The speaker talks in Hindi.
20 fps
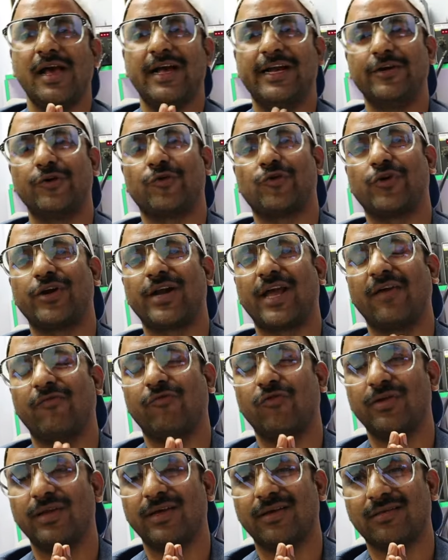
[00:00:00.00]
एंड्रॉयड
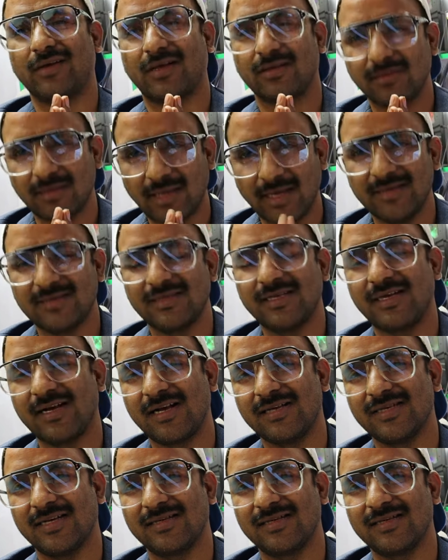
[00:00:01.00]
आईफोन एक साथ नहीं सीखा